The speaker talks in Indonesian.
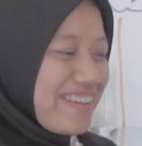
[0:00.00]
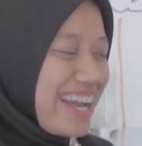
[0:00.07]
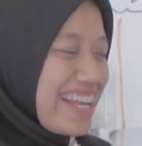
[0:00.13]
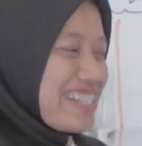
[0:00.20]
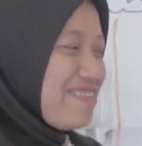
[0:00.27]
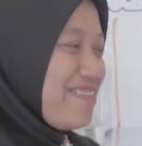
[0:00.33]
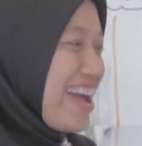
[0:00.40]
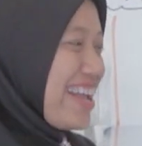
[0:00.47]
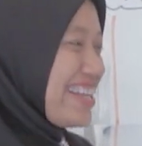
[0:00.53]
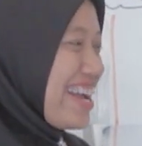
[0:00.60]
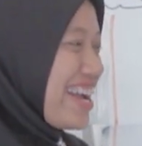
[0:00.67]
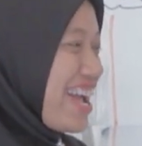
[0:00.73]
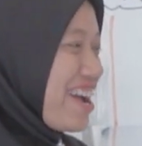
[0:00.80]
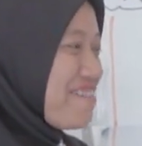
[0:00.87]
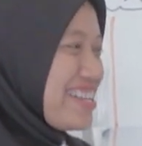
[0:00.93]
makasih banyak
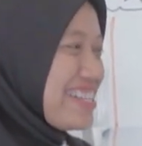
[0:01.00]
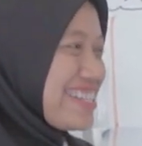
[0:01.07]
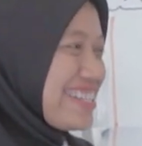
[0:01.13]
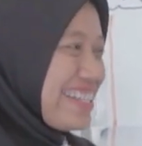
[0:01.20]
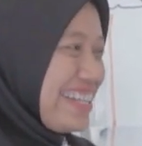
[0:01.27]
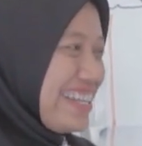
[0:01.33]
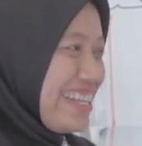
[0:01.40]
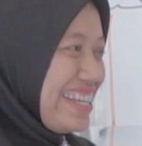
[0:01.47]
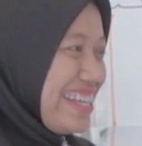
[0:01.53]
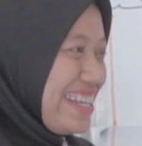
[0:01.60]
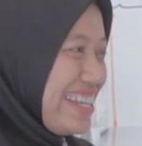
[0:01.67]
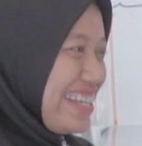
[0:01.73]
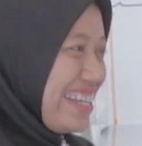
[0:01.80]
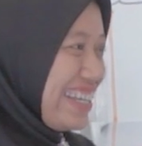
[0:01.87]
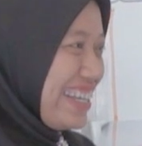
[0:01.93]
ya Besti.
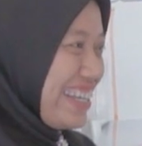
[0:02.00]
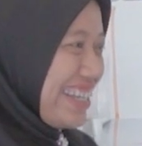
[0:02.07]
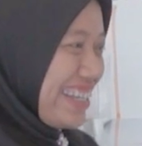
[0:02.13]
sama